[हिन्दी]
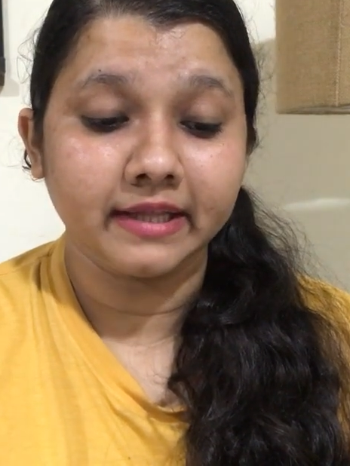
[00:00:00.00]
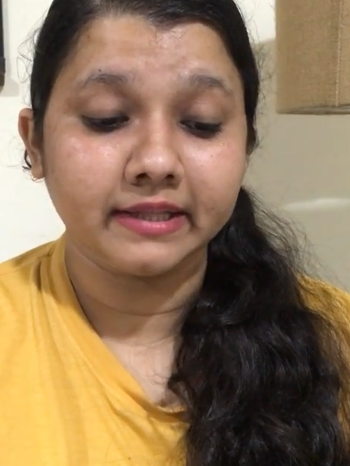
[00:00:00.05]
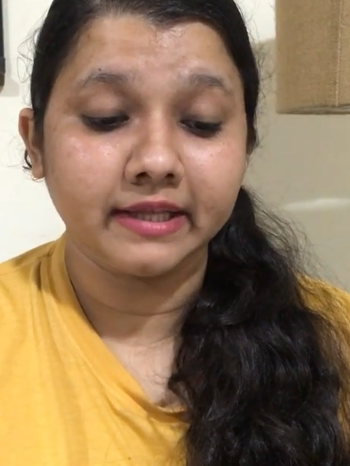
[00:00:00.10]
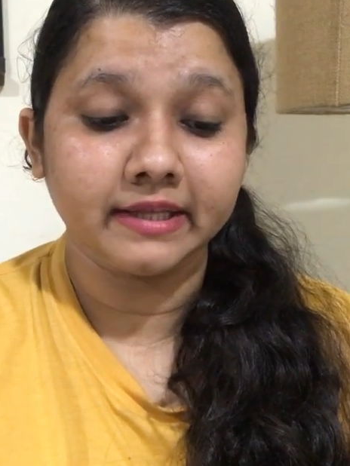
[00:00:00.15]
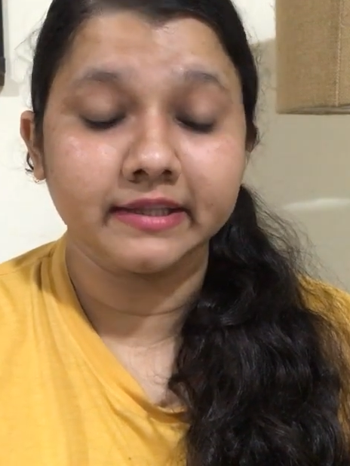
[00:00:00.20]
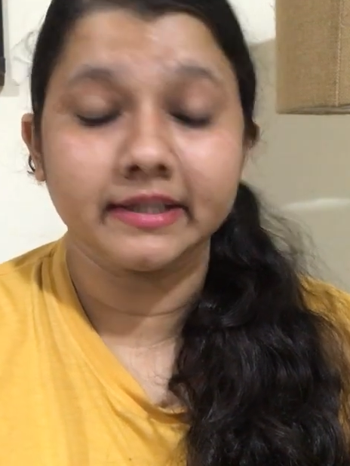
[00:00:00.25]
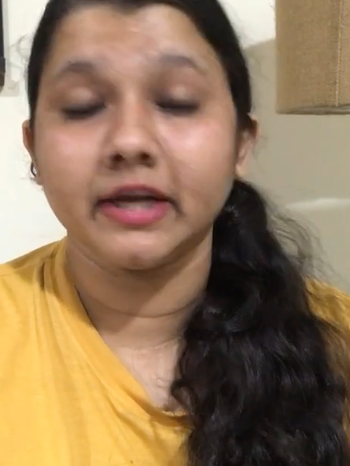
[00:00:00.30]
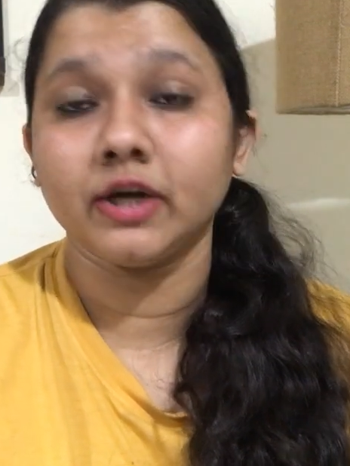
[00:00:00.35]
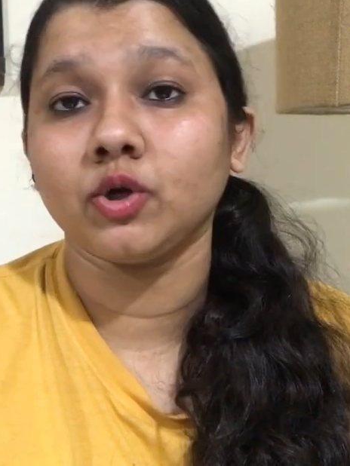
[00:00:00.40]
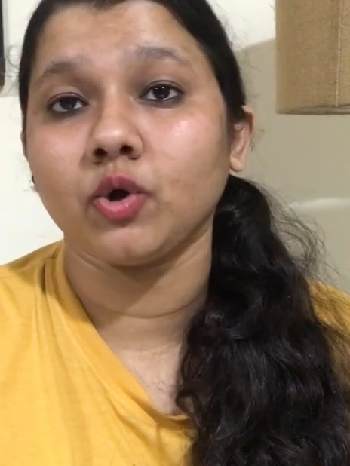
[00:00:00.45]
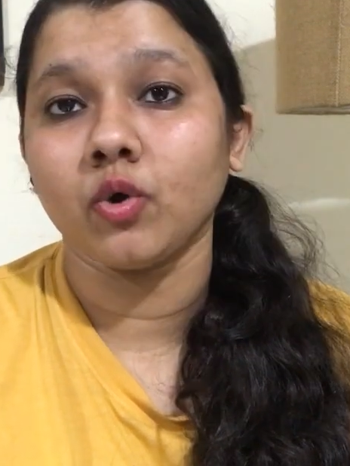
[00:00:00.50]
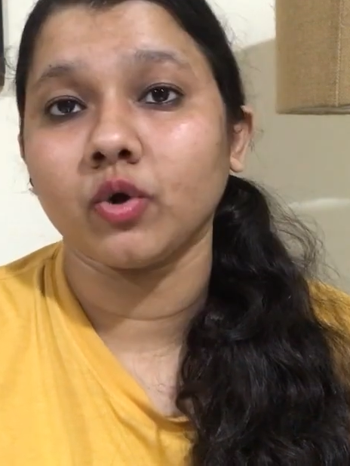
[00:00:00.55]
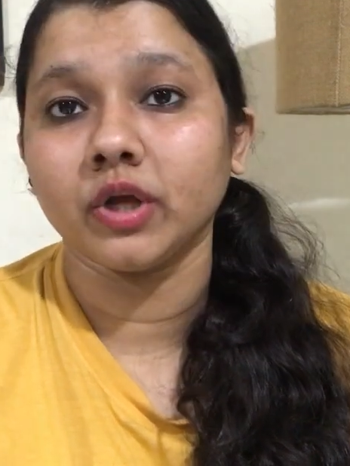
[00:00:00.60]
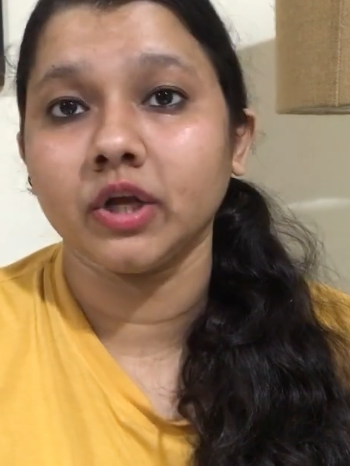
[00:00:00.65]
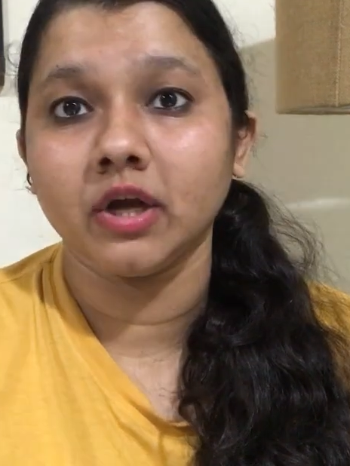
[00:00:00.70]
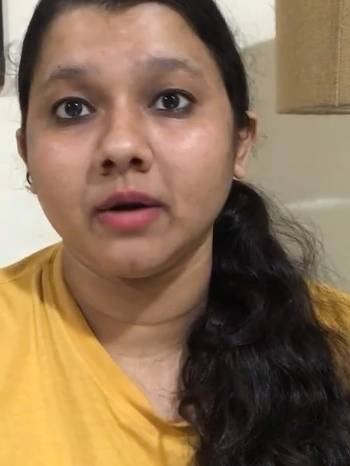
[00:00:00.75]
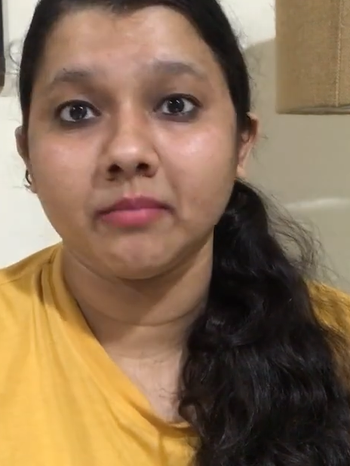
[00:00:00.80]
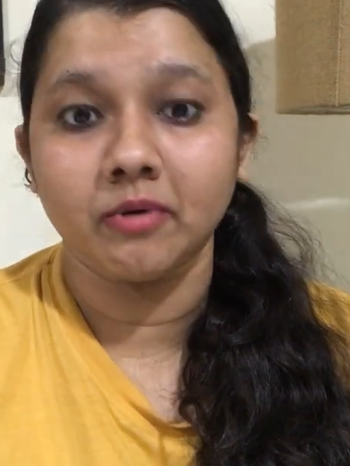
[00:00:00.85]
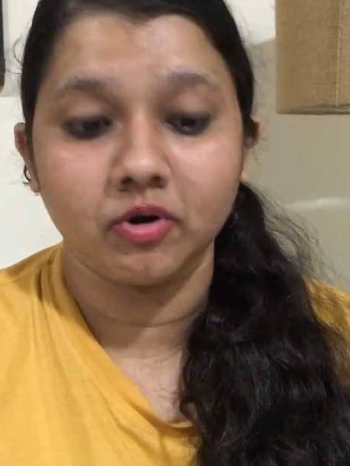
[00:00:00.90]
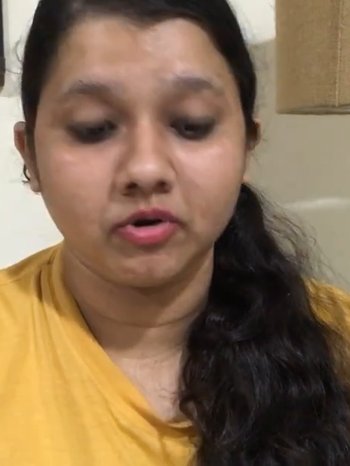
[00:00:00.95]
आई थिंक दे आर
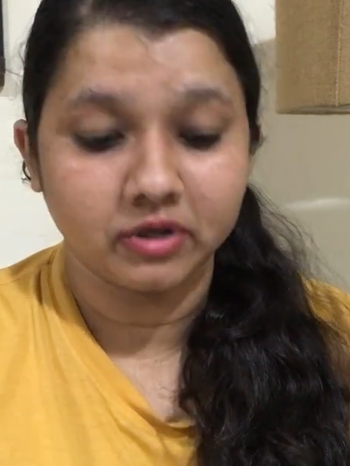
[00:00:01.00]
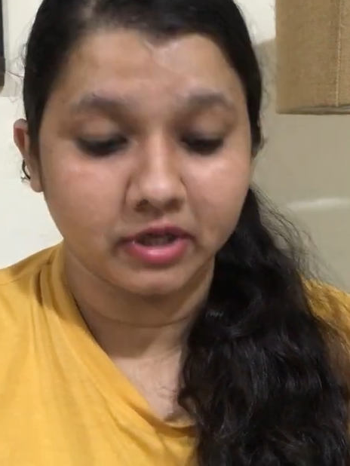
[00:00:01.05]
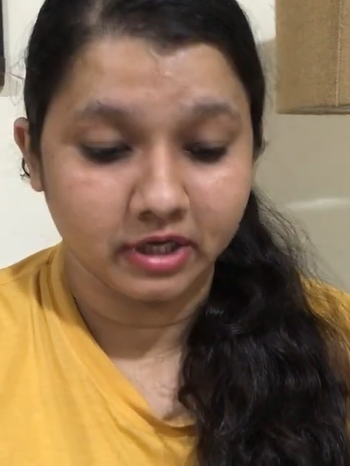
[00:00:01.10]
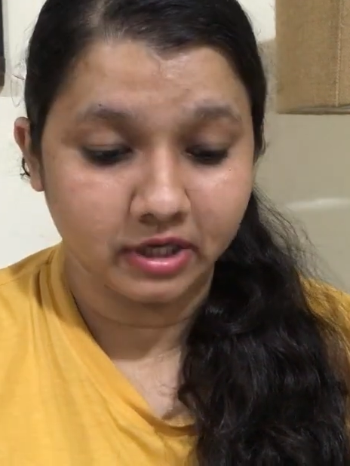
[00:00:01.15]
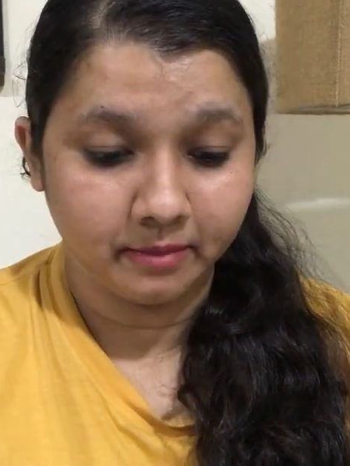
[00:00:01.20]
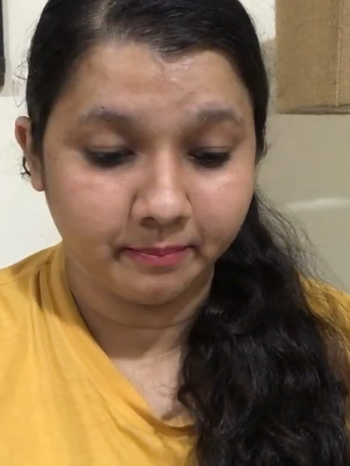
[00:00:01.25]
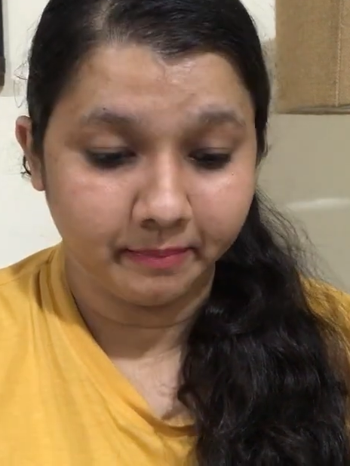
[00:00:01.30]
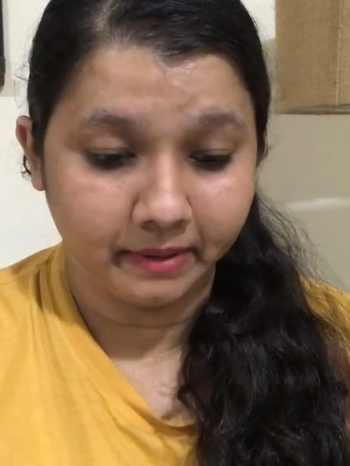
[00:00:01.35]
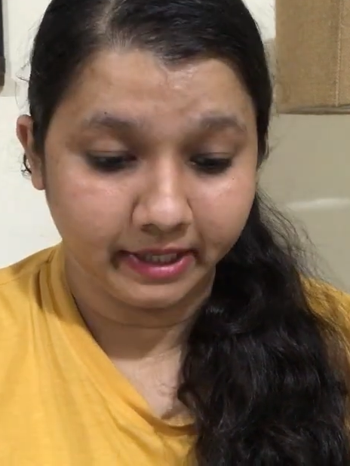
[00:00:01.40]
टॉकिंग अबाउट करण